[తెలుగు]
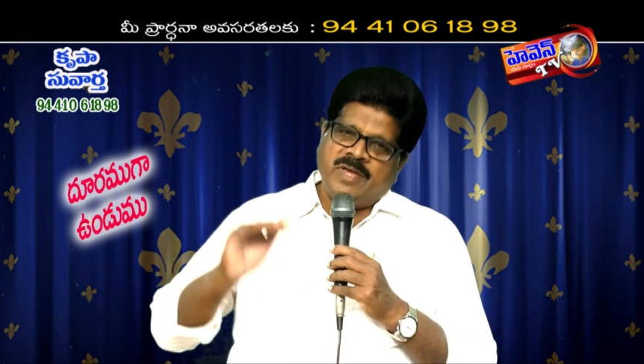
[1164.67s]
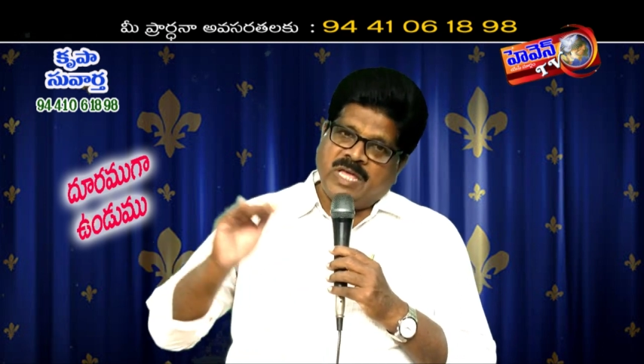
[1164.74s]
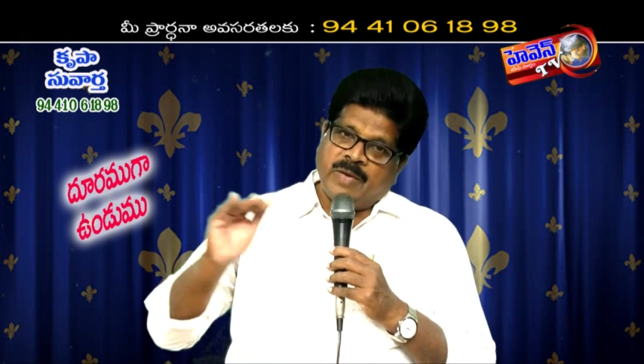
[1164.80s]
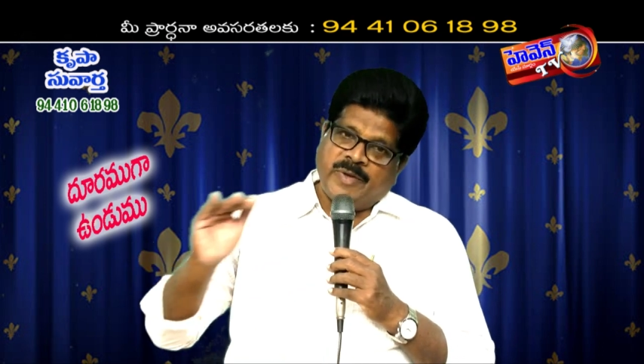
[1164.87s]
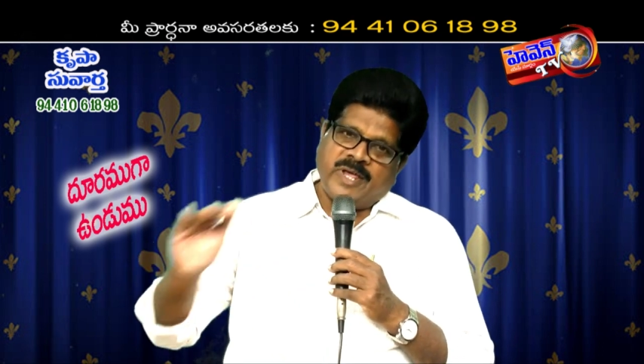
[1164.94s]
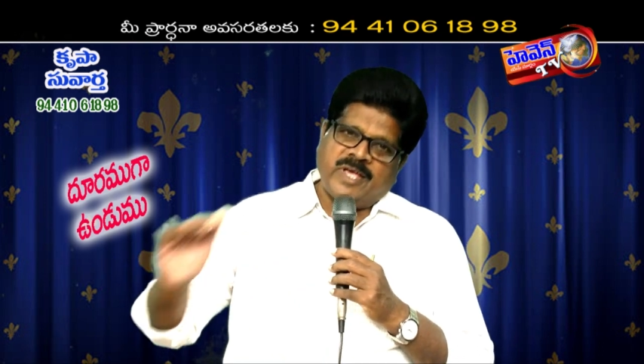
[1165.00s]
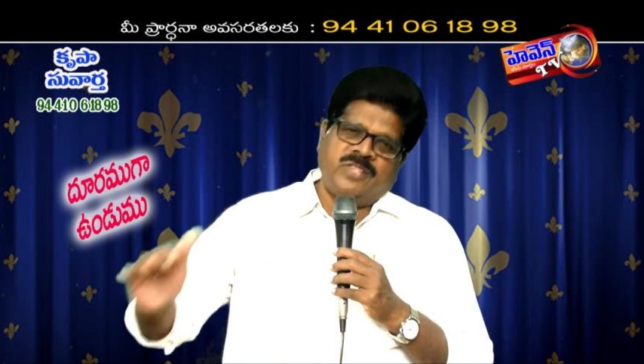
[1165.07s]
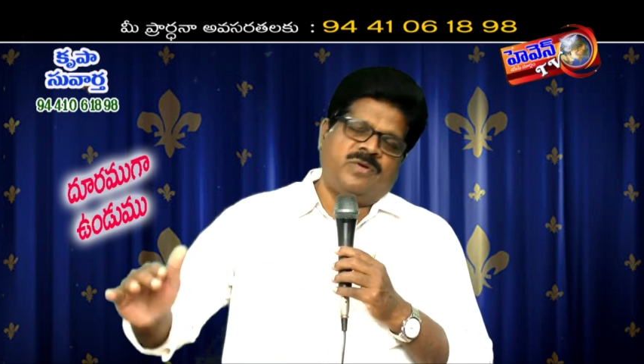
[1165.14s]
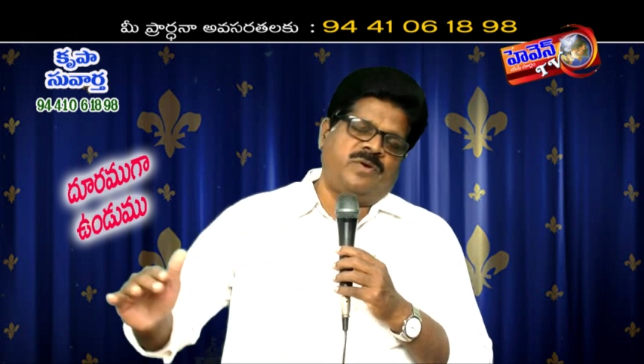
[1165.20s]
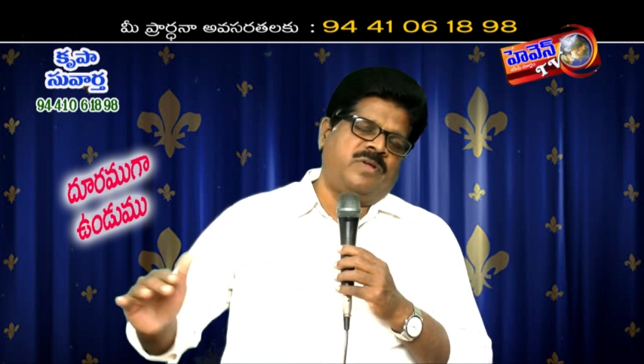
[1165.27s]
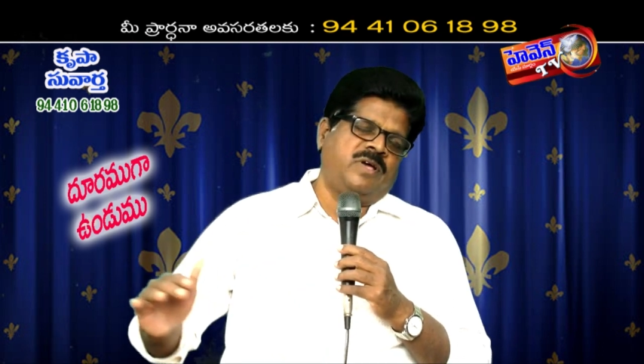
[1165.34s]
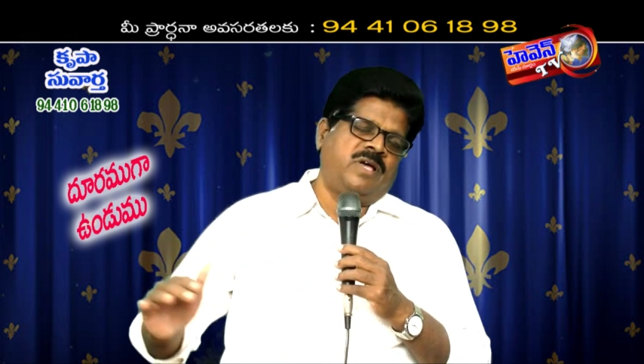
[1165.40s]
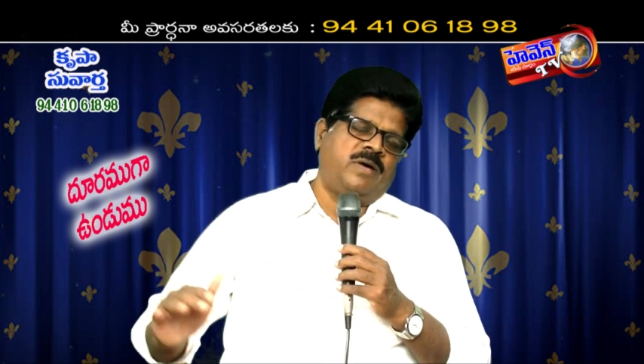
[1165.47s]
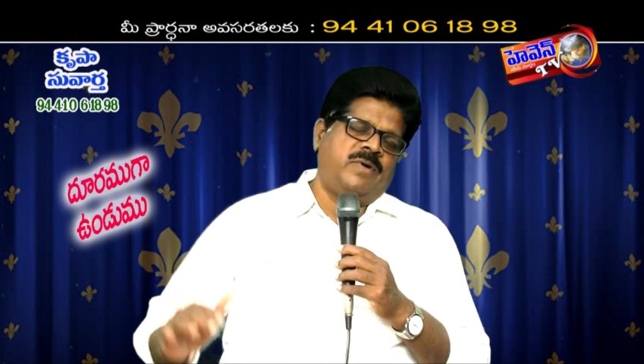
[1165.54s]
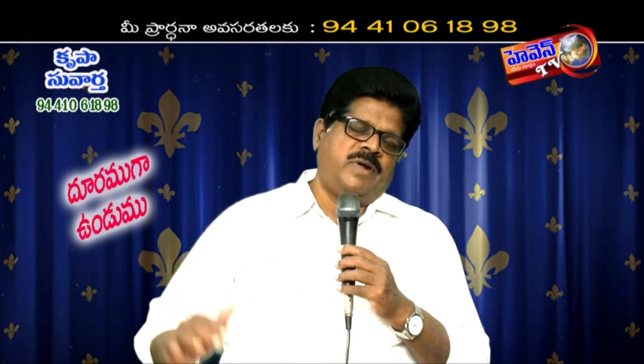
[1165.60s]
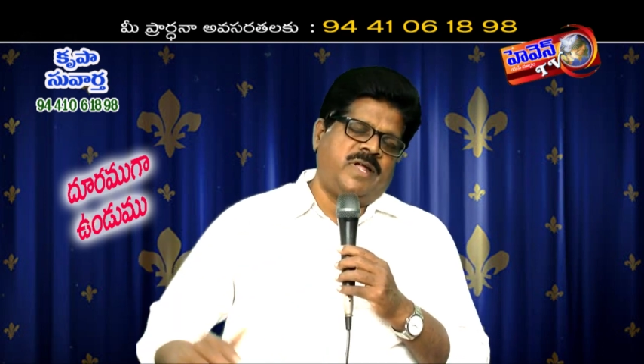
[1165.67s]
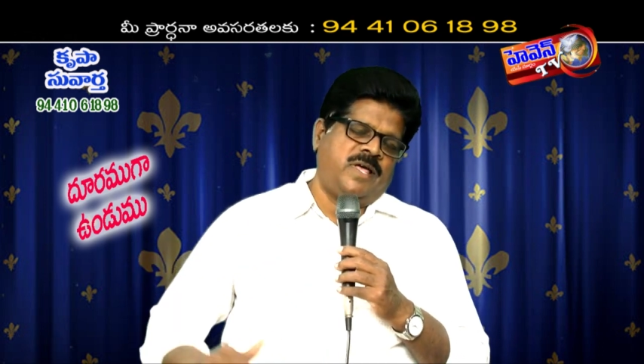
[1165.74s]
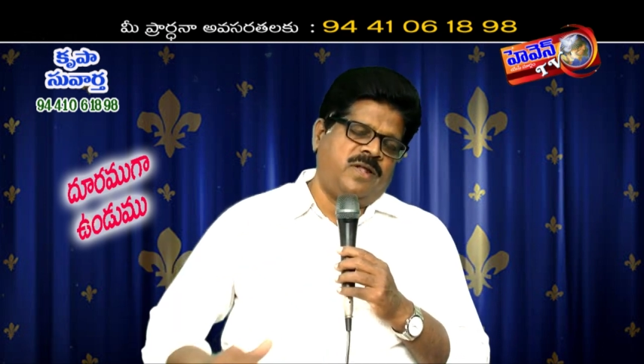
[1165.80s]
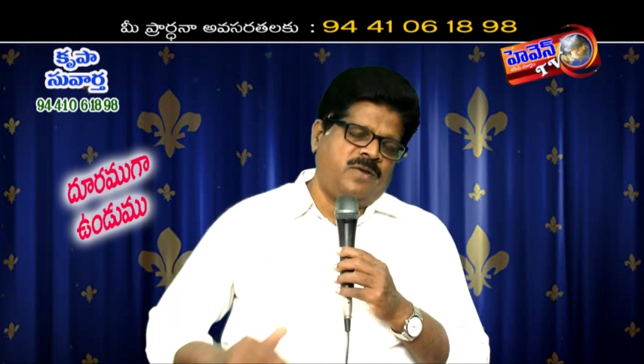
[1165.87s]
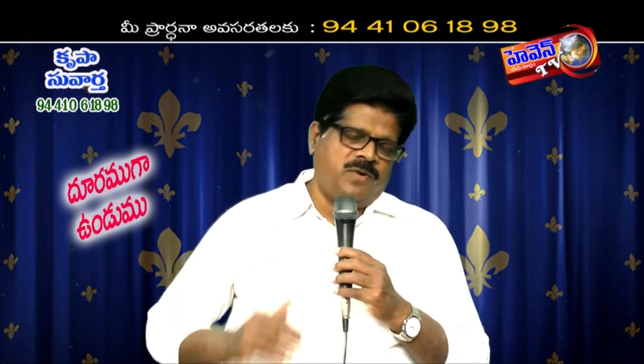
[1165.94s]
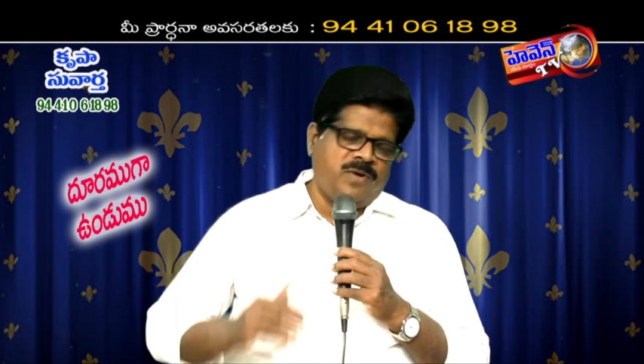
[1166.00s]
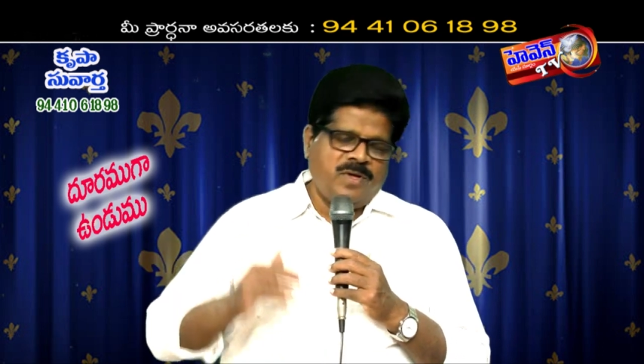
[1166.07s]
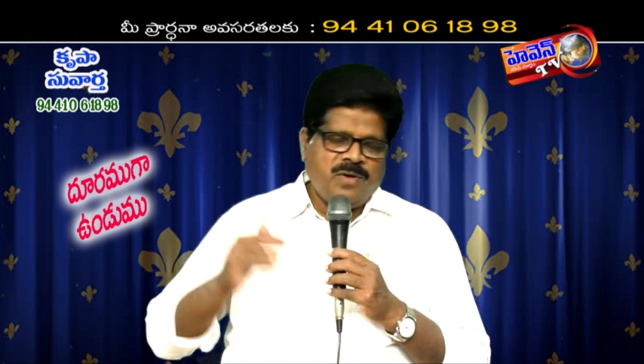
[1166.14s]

ఎవరికి దూరంగా ఉండాలో